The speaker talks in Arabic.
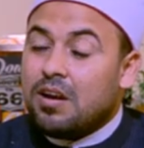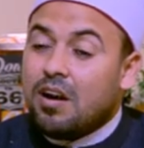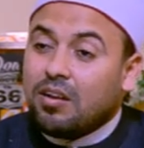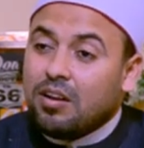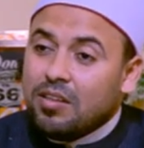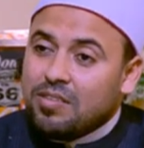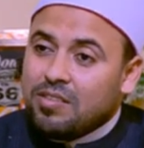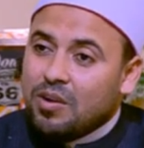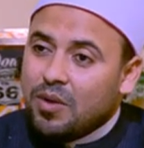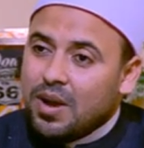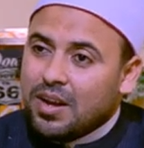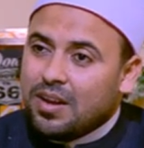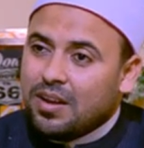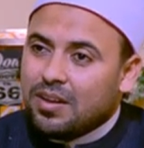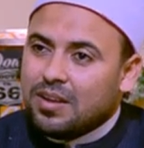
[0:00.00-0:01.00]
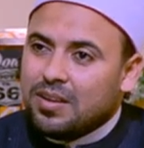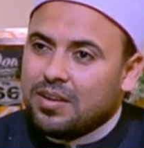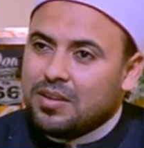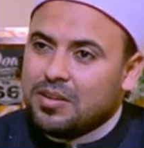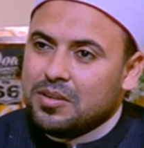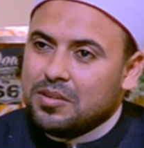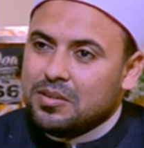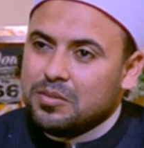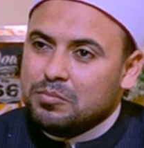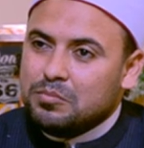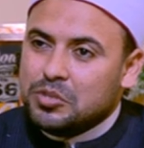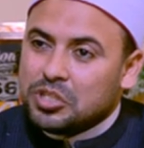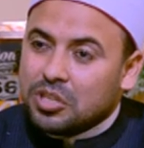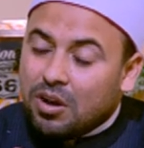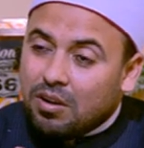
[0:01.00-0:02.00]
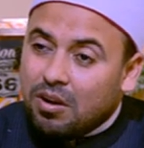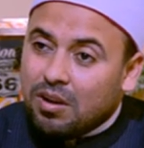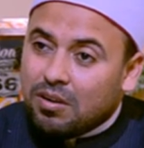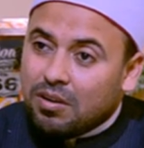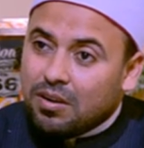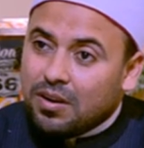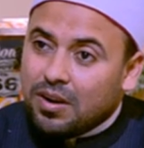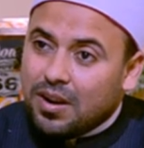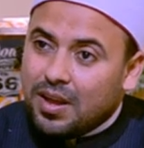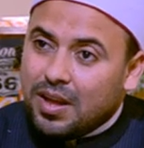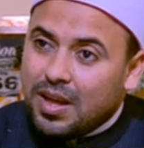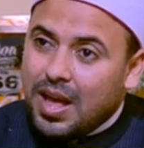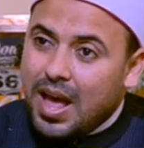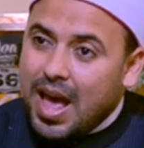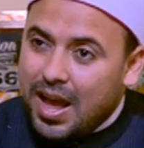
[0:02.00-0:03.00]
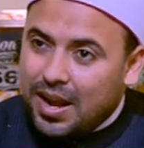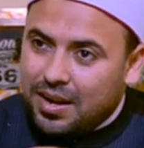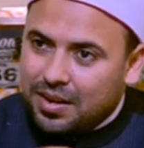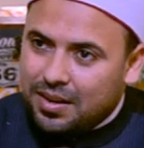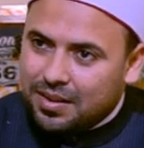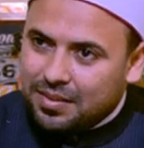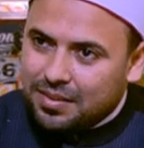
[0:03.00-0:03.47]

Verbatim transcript: قرار الزواج مش قرار اهل